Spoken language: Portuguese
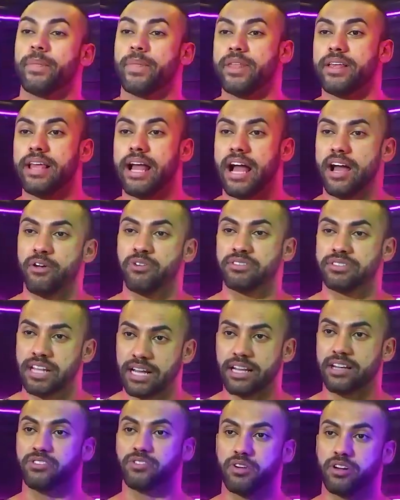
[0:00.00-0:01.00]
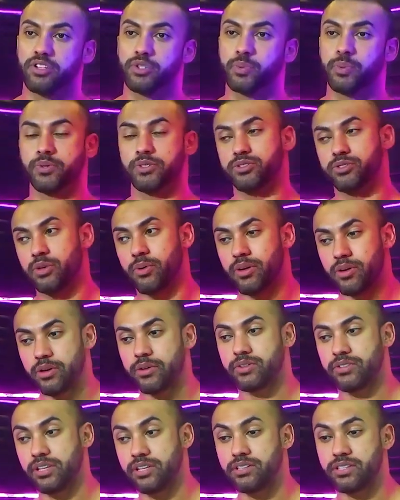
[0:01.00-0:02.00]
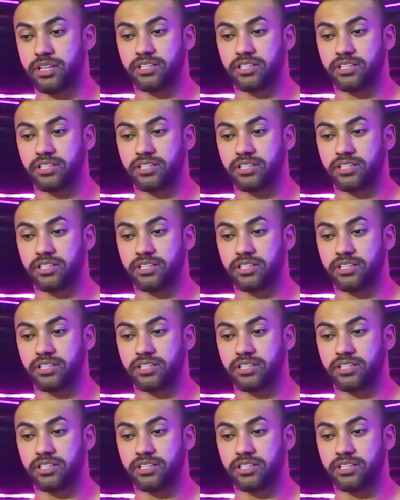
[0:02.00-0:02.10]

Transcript: É. E aí o Instagram de Guarulhos postou uma notícia,